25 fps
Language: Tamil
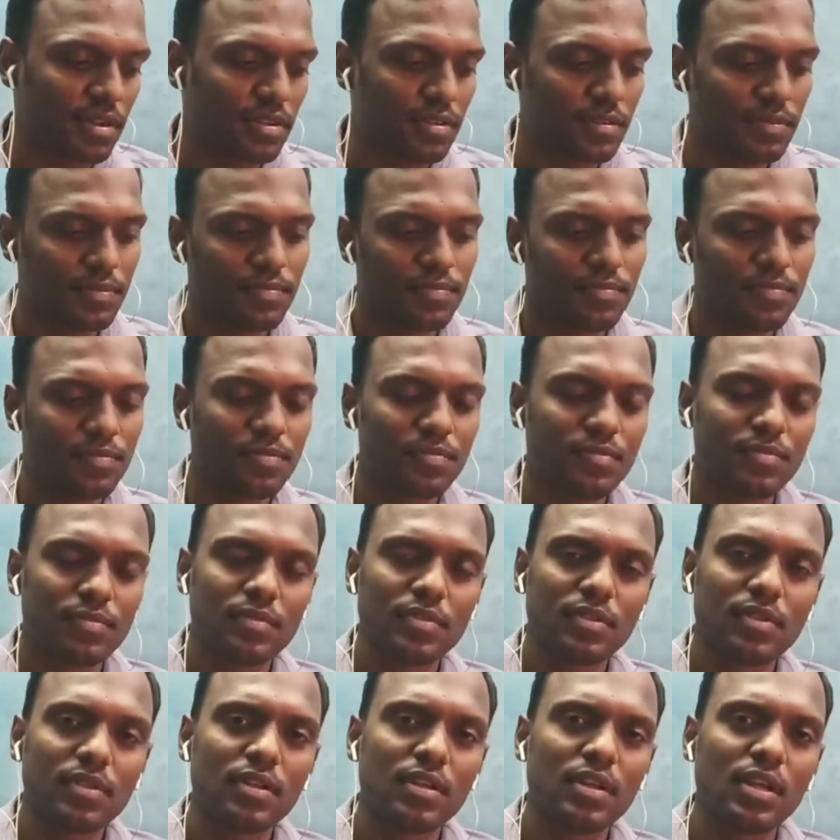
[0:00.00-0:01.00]
இருக்குது
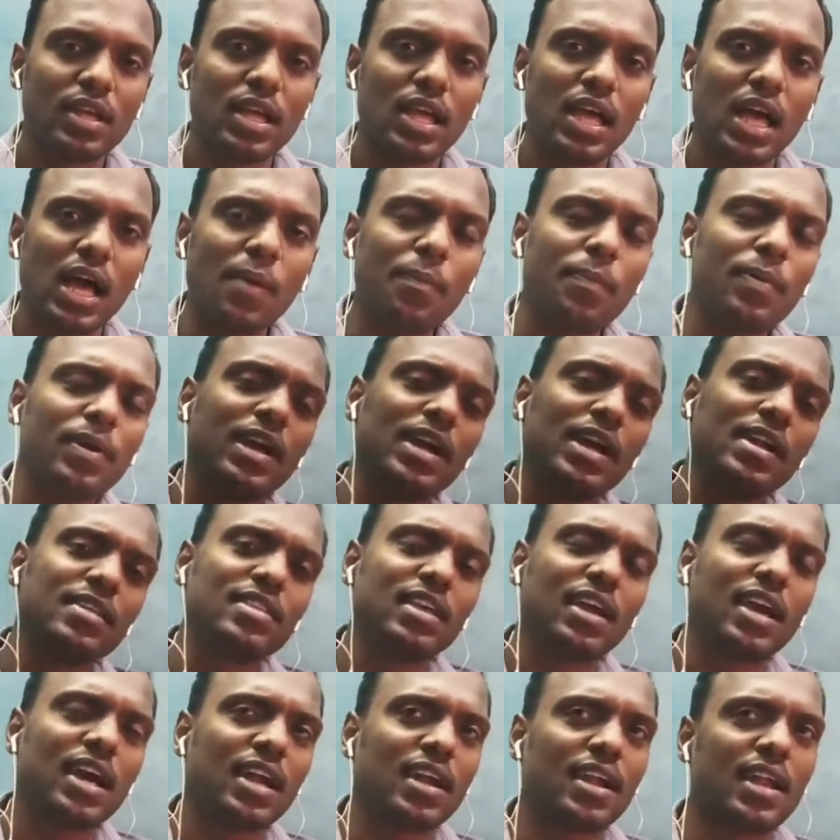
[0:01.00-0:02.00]
அப்போ
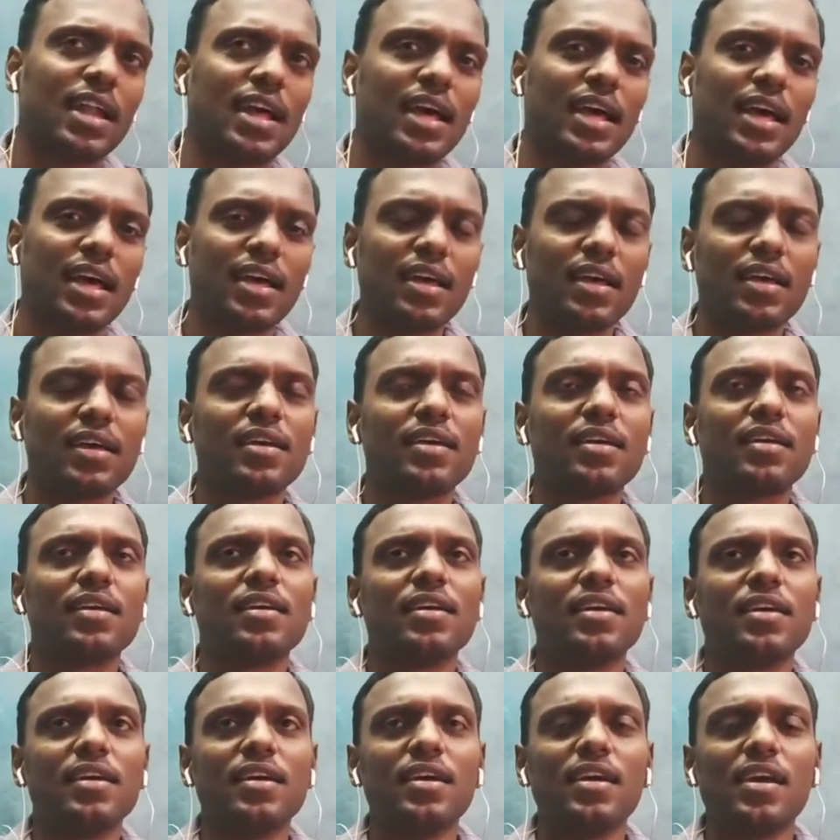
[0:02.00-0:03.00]
எடுத்துக்காட்டில்
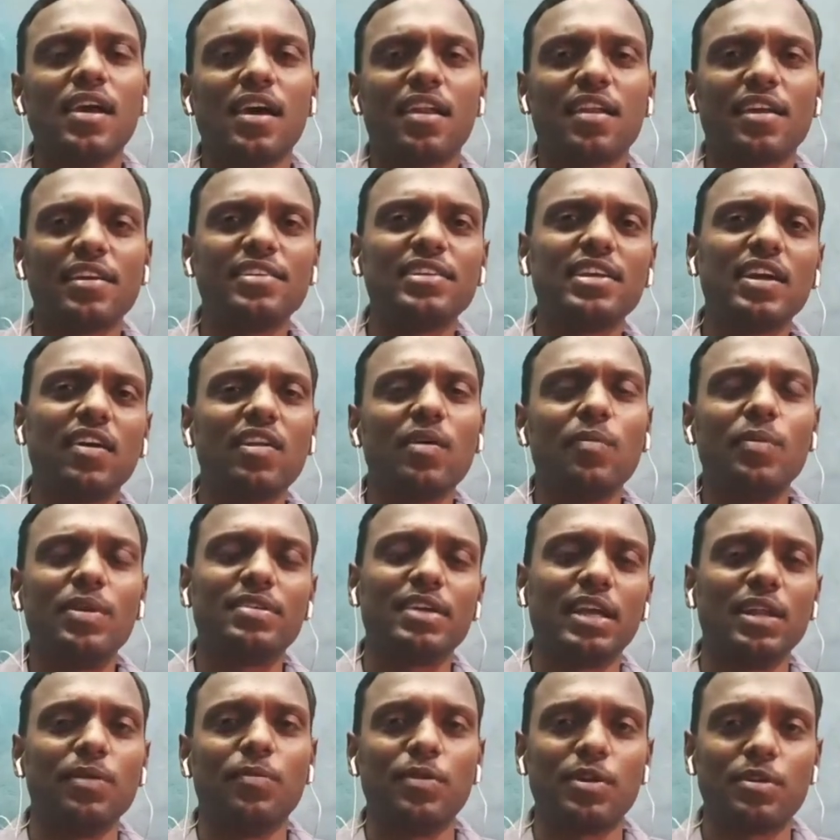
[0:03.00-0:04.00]
ரஷ்யாவில்
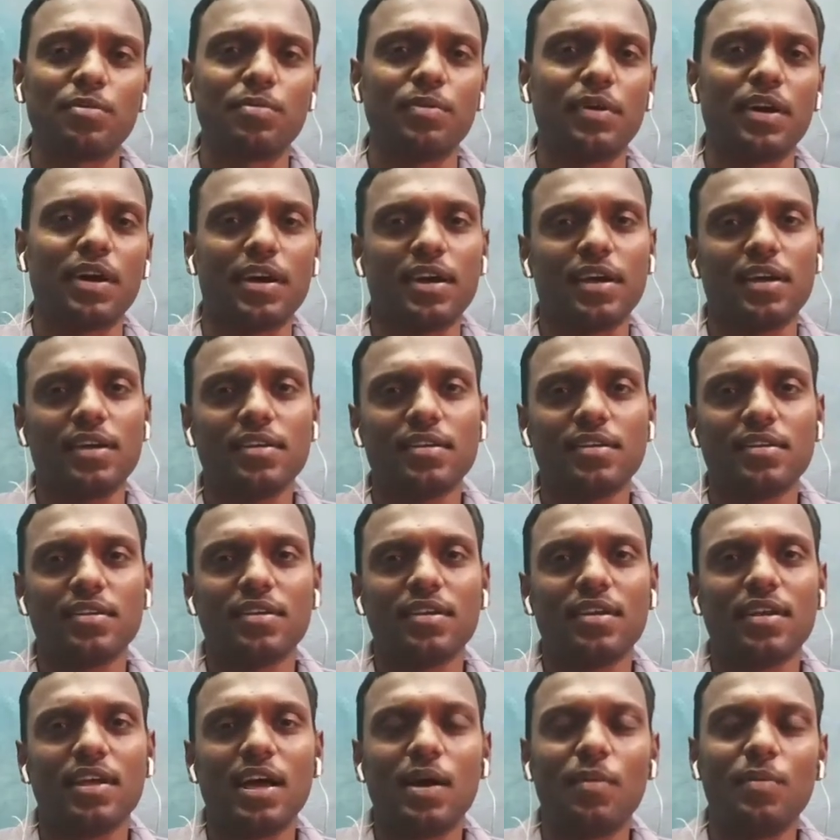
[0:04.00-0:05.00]
எப்படி செயல்பட்டுருப்பாங்க
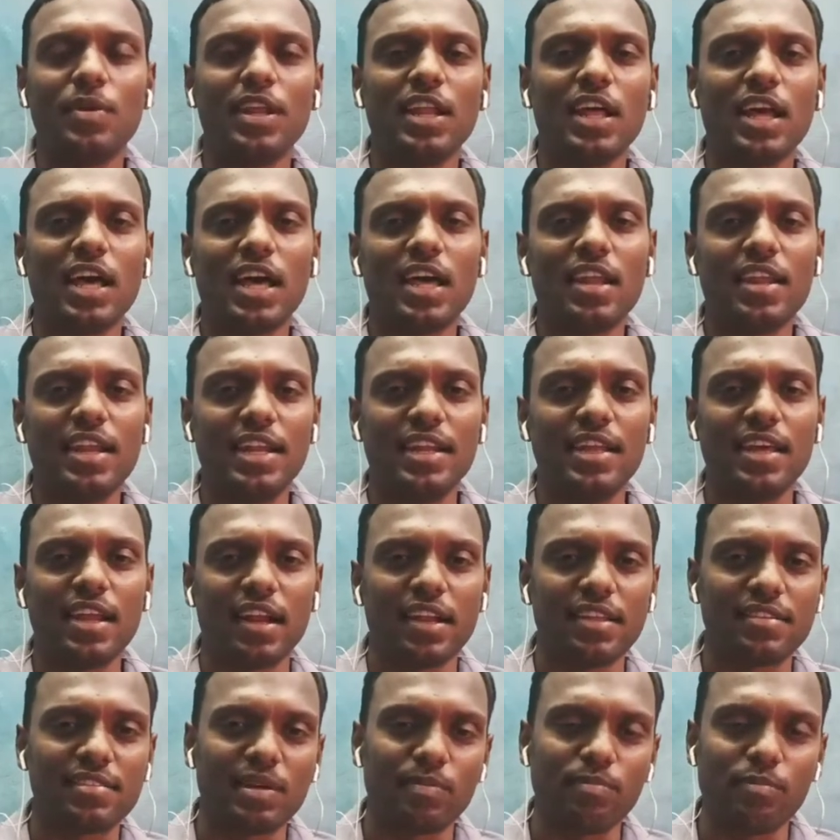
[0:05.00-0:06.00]
அப்படின்னா ரெண்டே
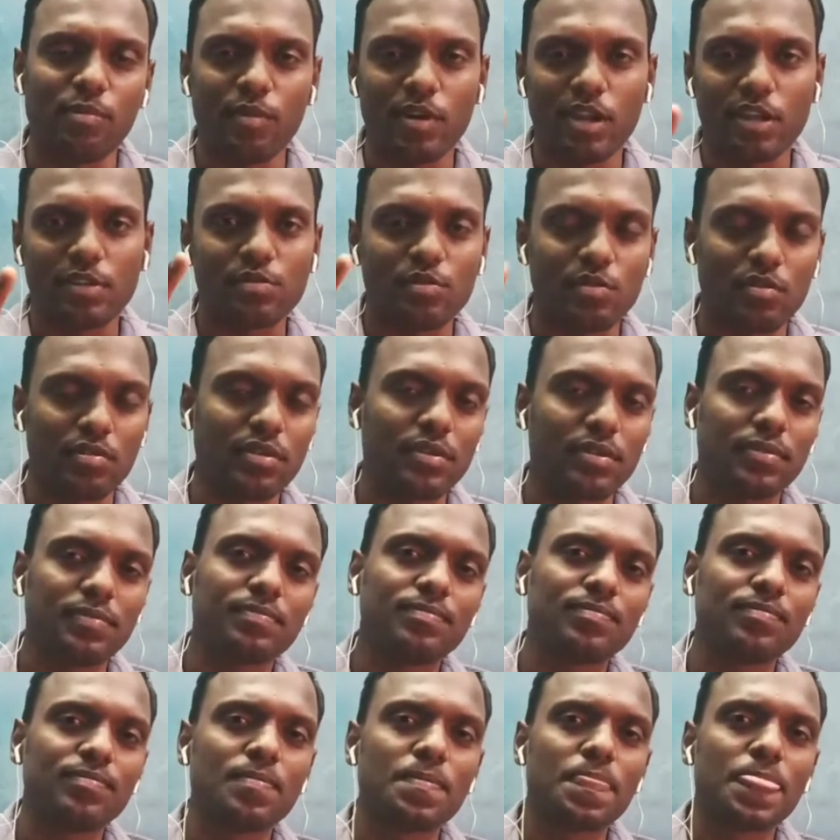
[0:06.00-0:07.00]
ரெண்டு சம்பவம் நான் சொல்கிறேன்
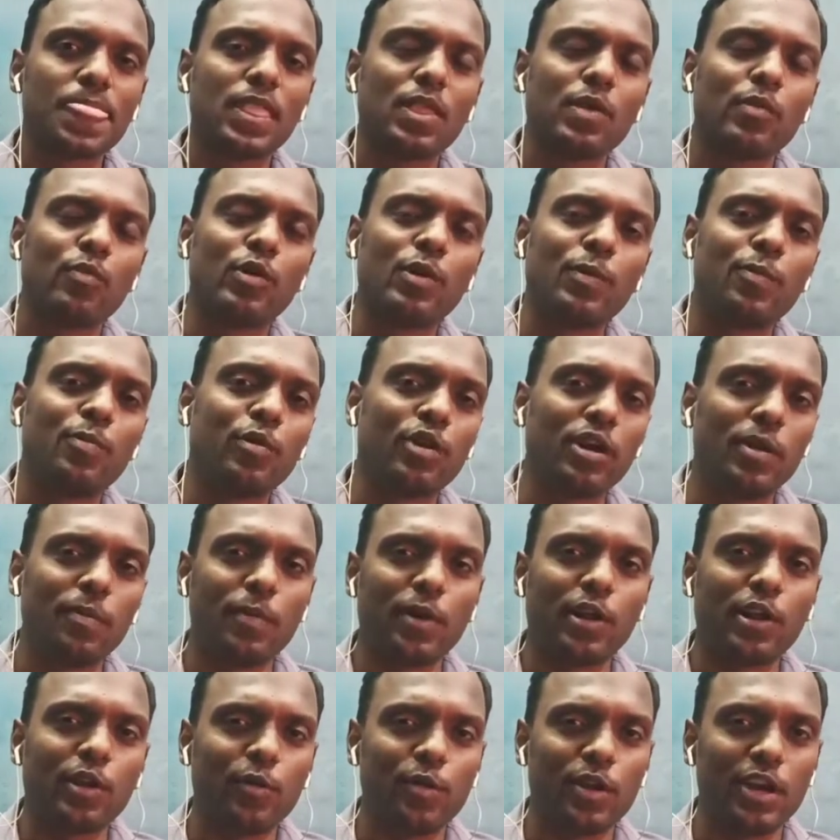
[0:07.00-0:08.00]
ஒரு
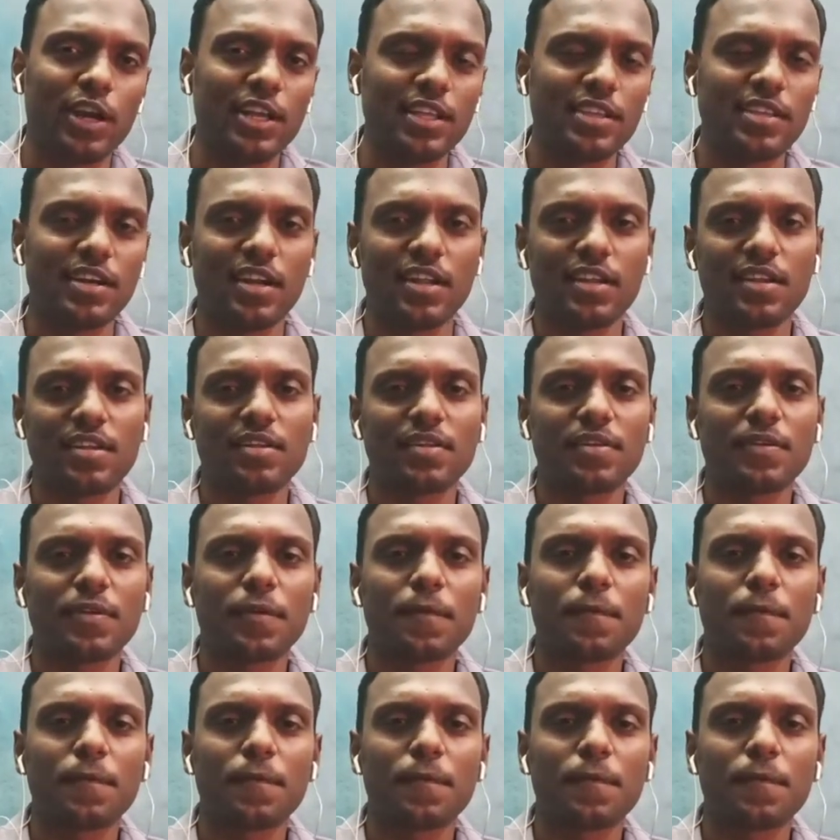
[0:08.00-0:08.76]
புகழ்பெற்ற ஒரு எழுத்தாளர்